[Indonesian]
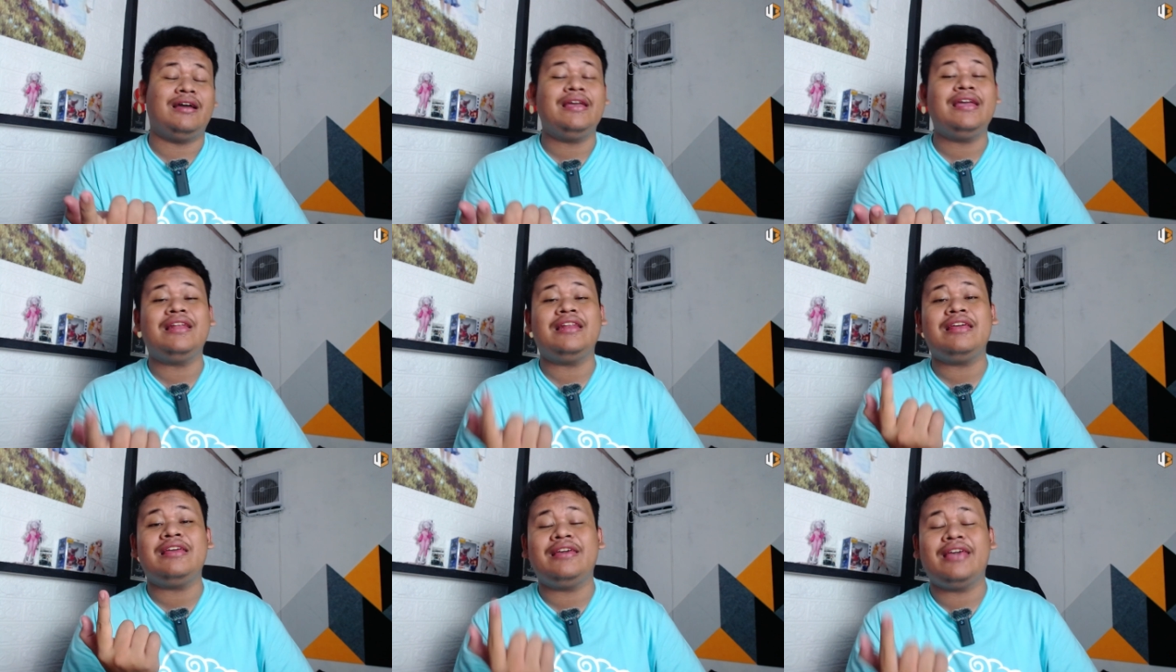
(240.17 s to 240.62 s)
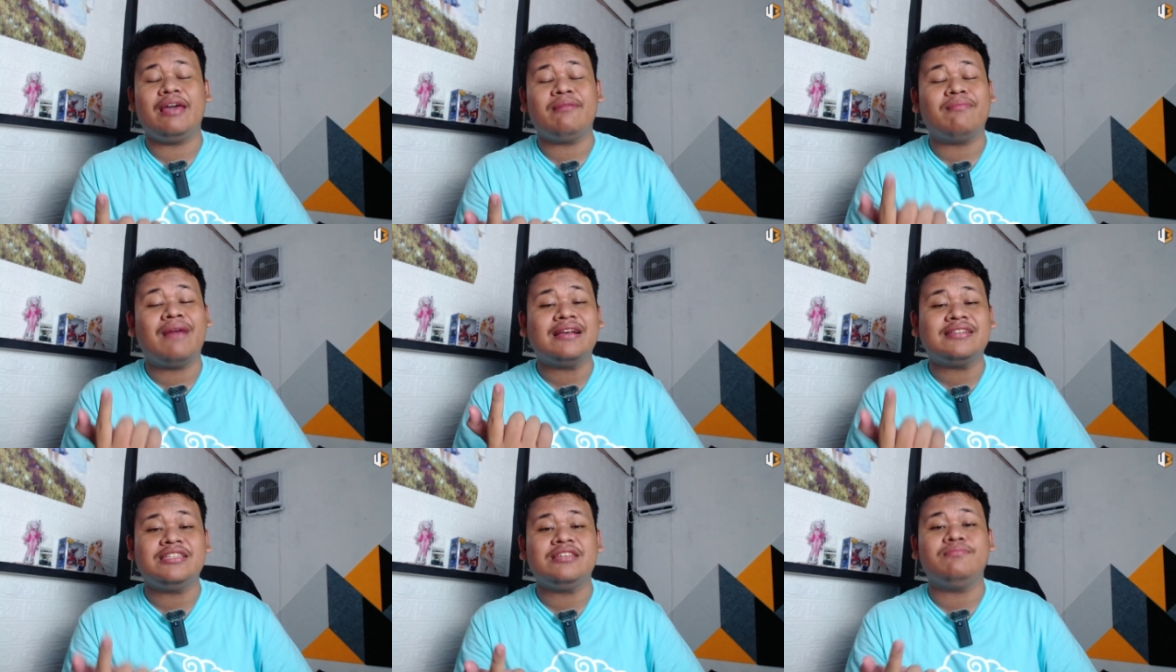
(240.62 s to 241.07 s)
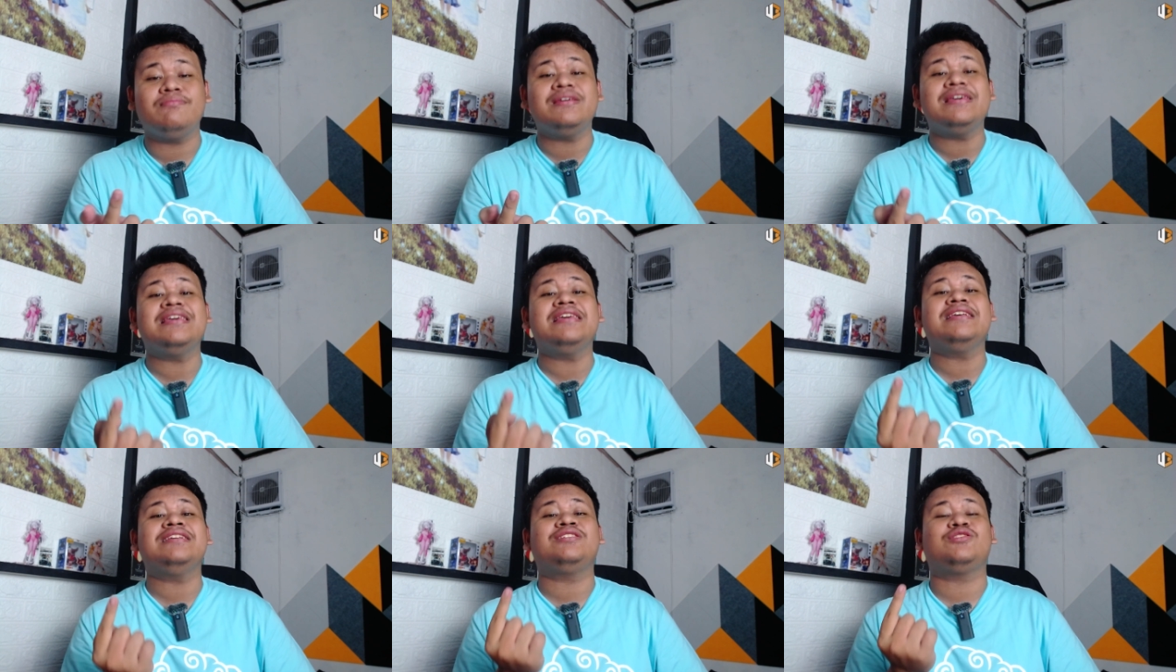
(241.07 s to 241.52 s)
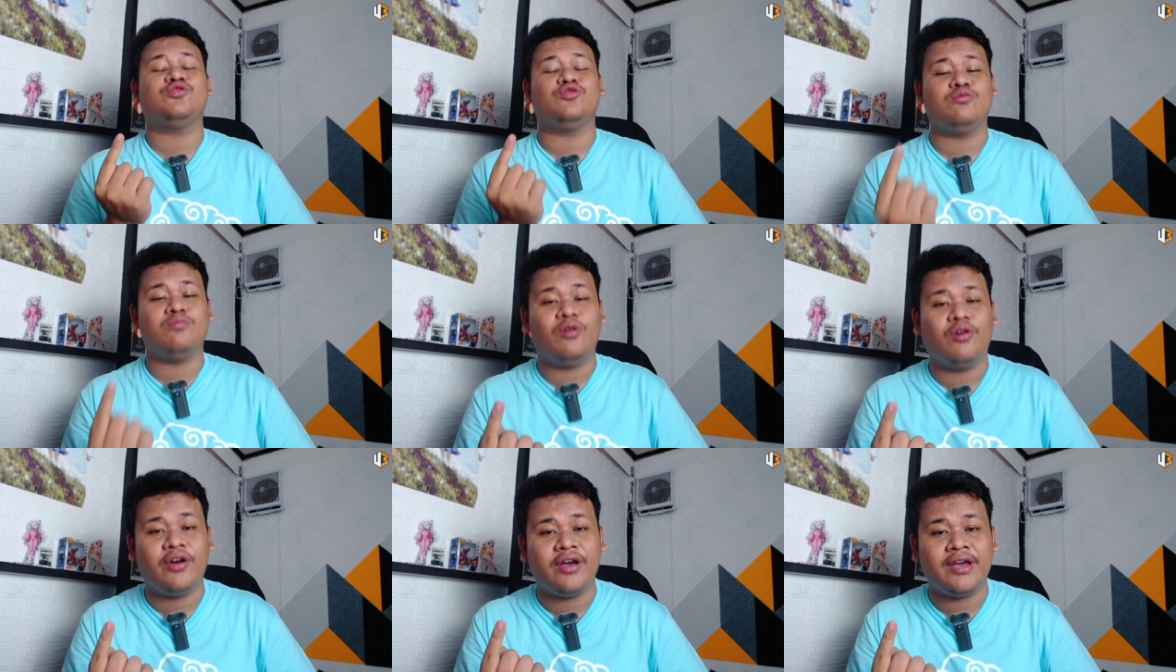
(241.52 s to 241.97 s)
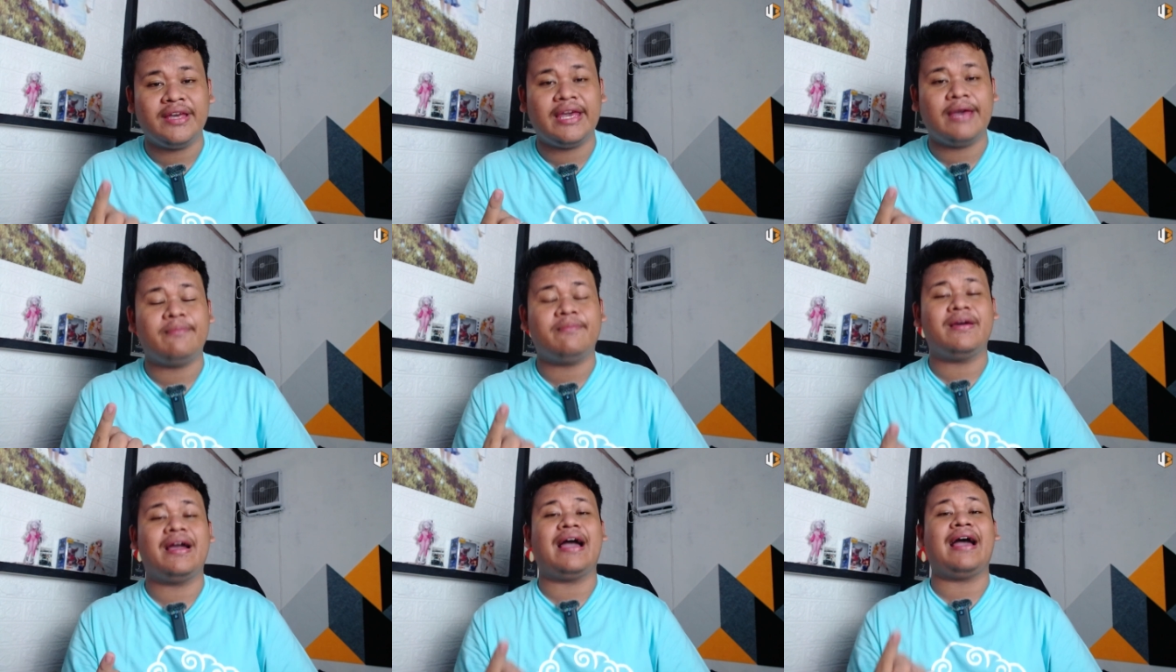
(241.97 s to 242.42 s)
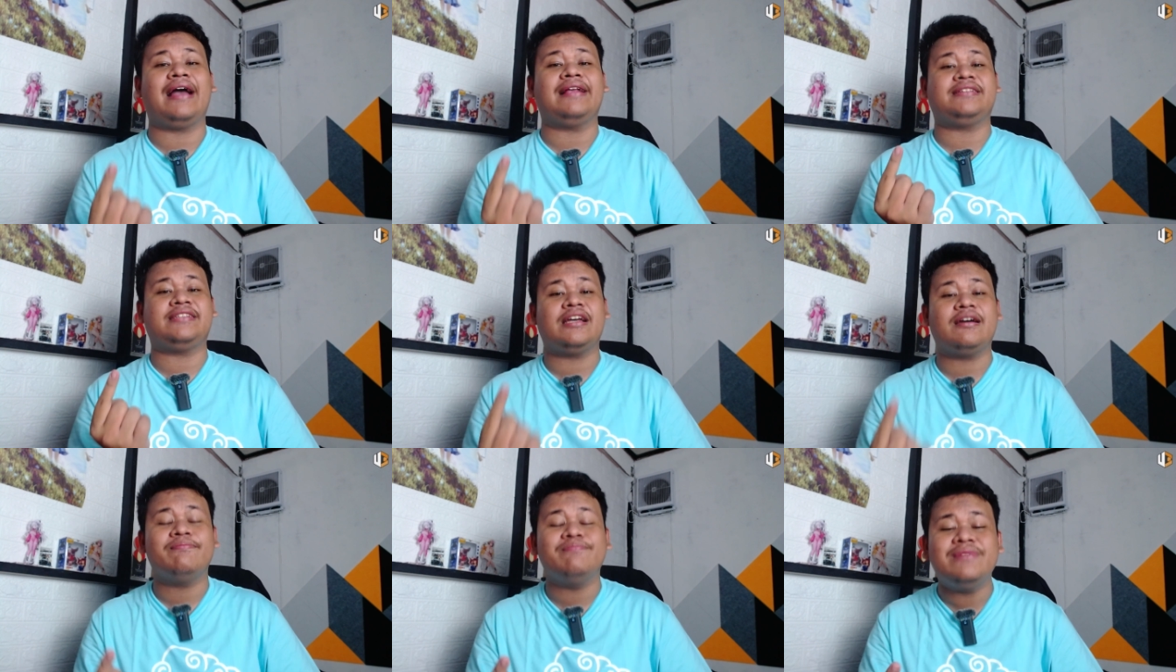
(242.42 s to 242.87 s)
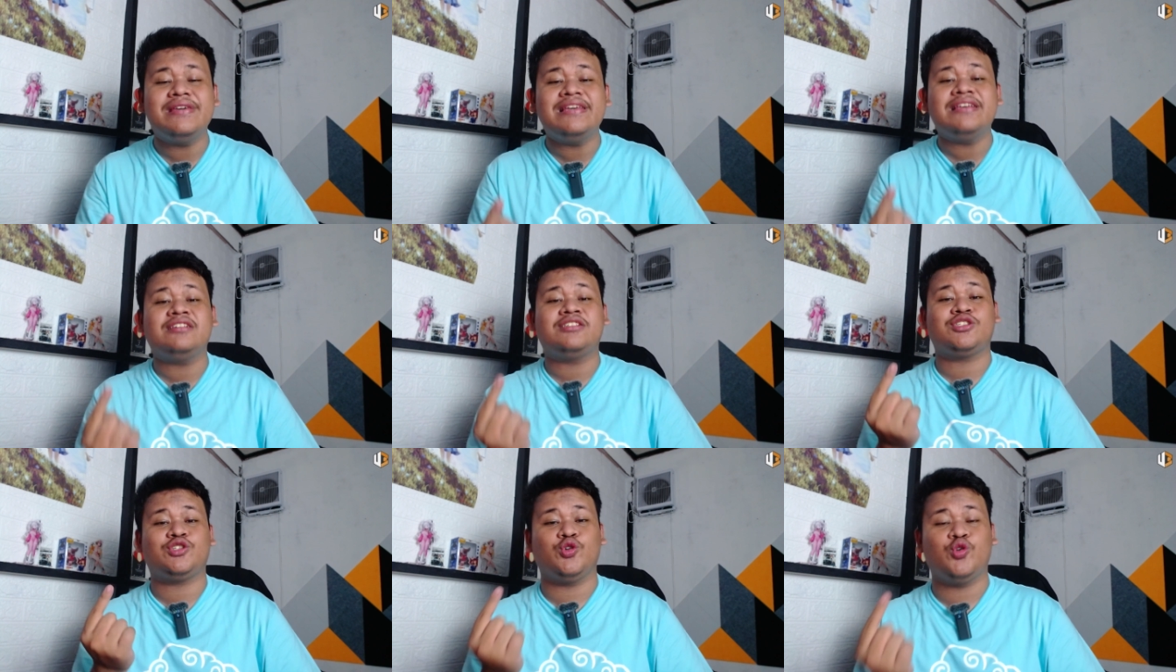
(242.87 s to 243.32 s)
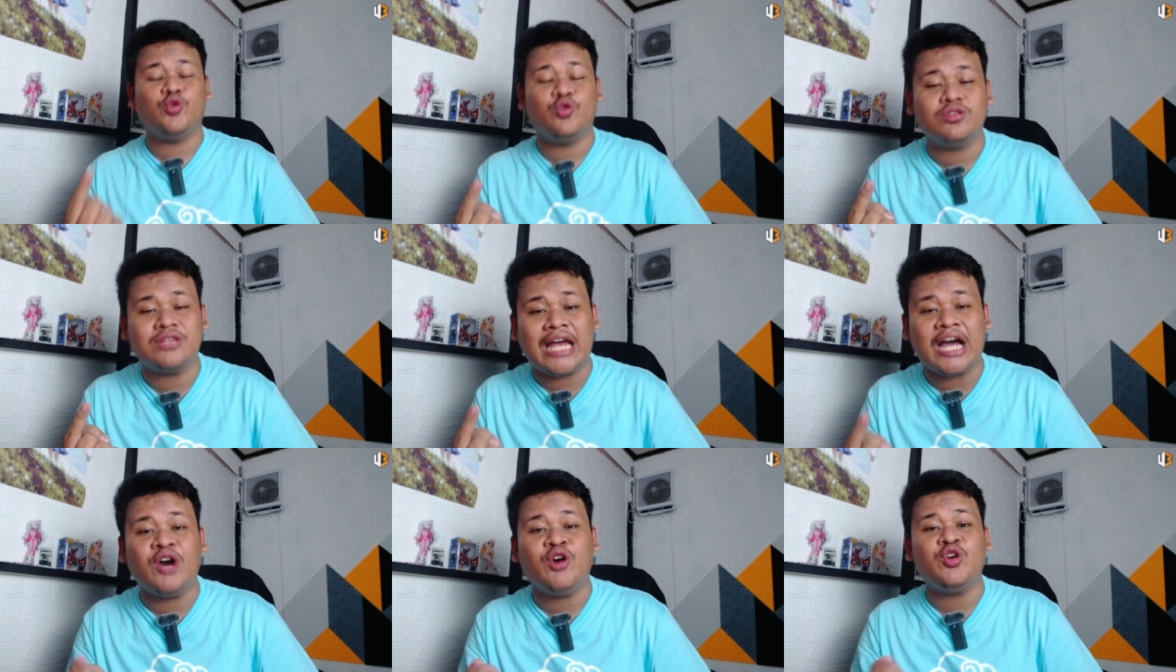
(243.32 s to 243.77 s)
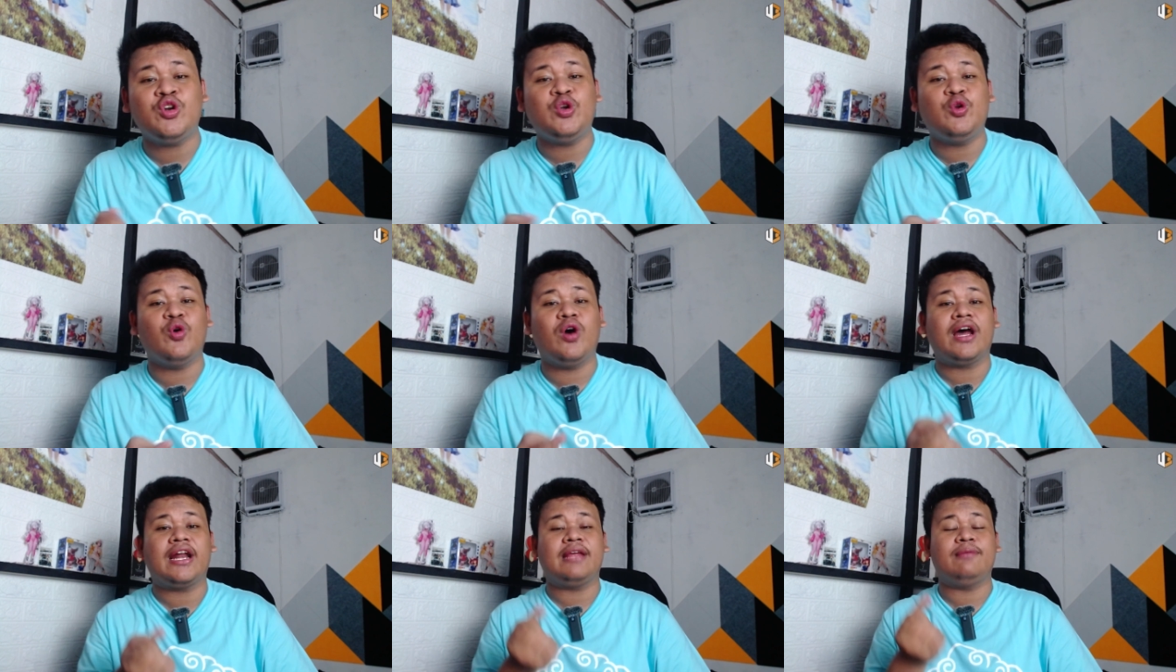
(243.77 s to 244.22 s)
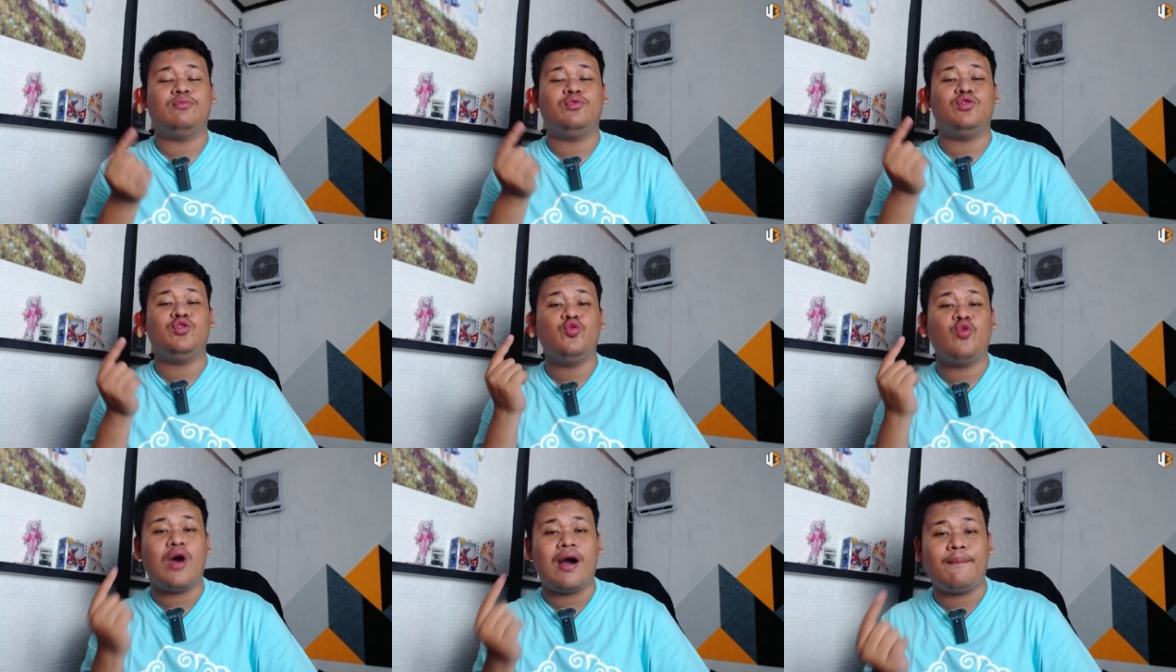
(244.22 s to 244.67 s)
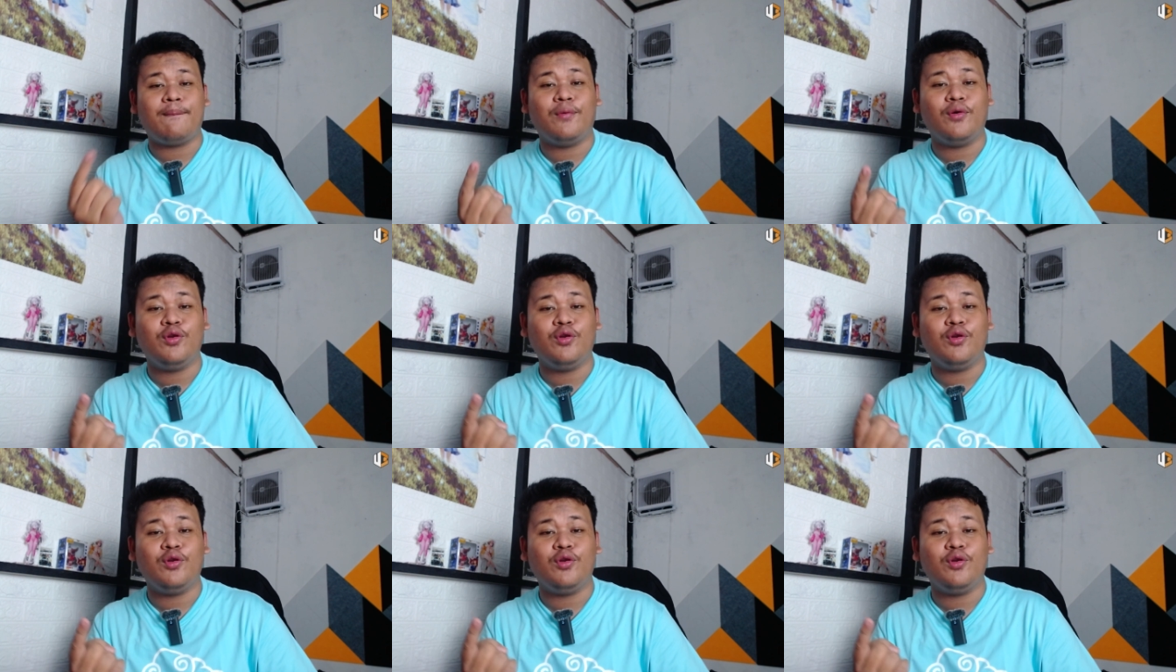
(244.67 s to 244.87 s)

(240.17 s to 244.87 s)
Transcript: Ini game masih bisu, boy. Game gacha bisu tahun 2023.